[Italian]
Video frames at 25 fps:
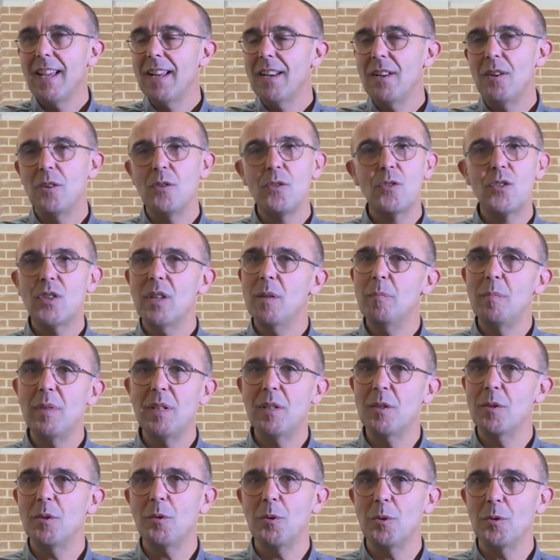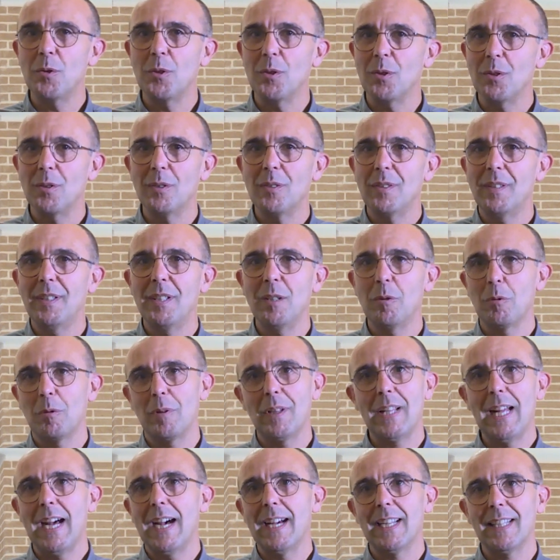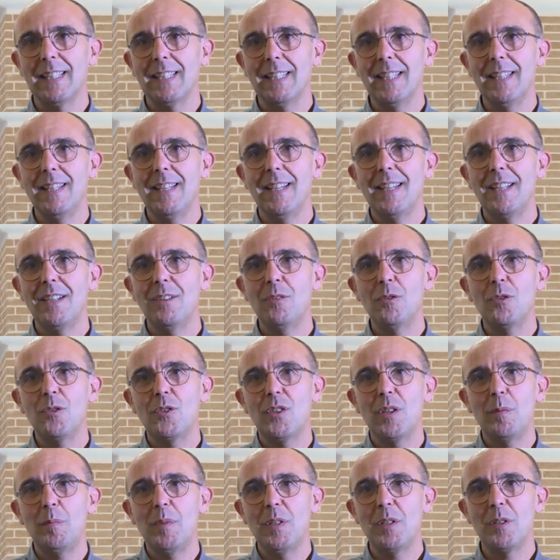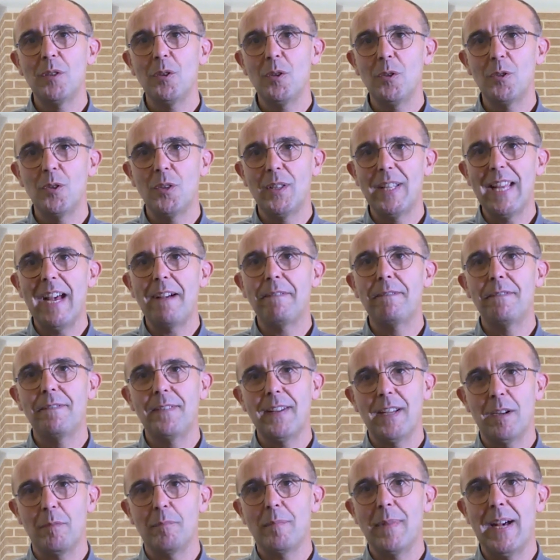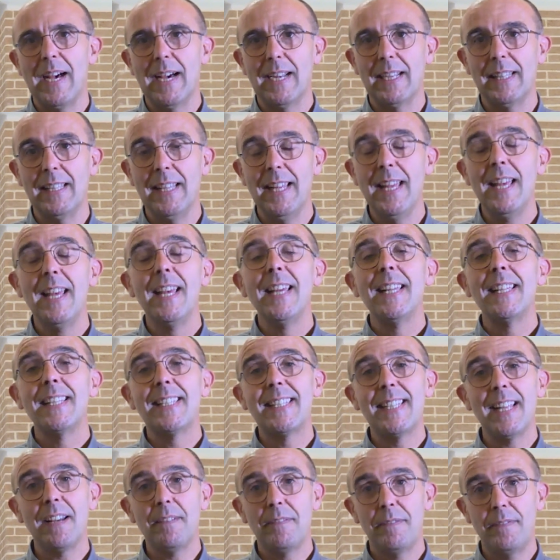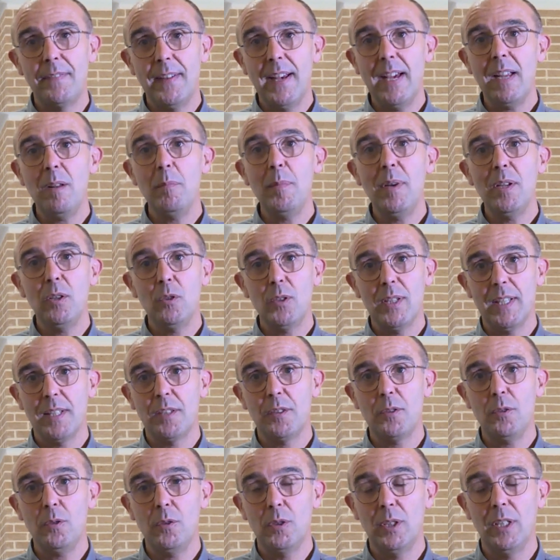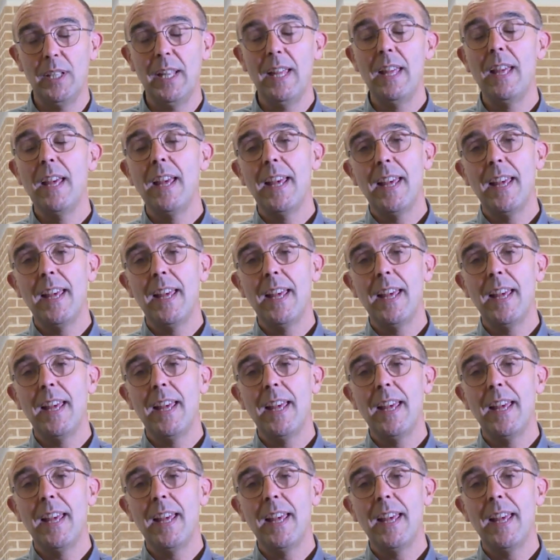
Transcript: non c'è bisogno di urlarle, non c'è bisogno di affermarle, si affermano da sole.